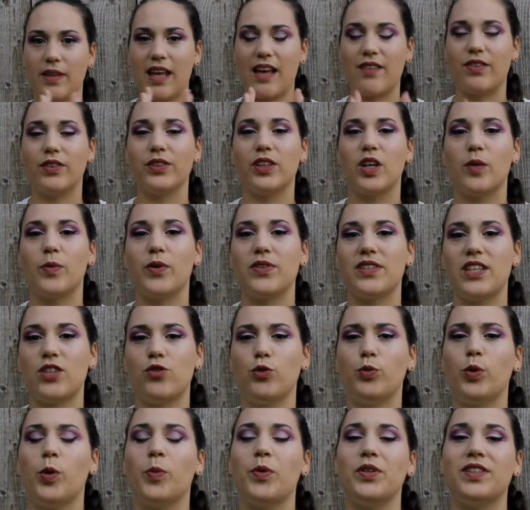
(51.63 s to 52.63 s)
Avant de commencer, je
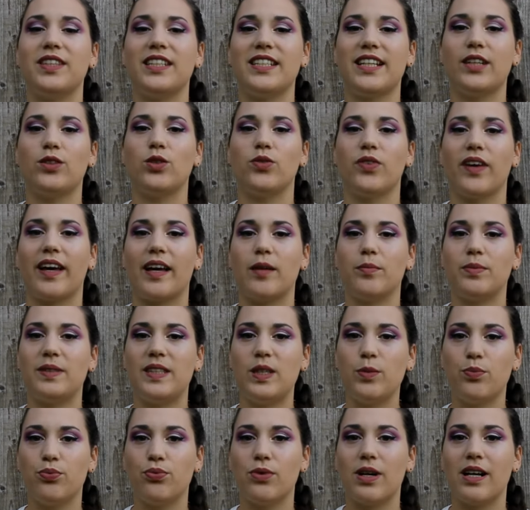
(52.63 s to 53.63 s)
vous propose déjà de faire un
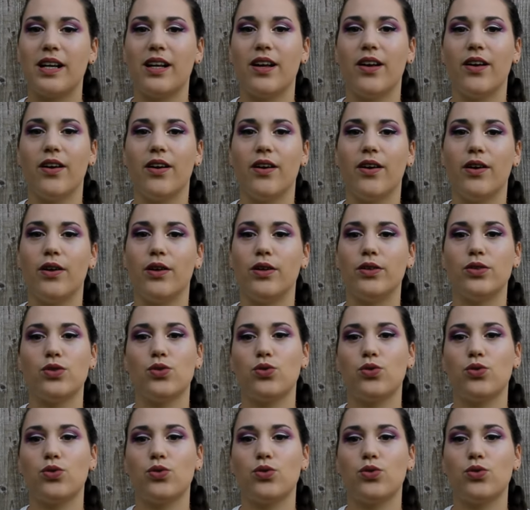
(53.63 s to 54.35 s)
petit point euh,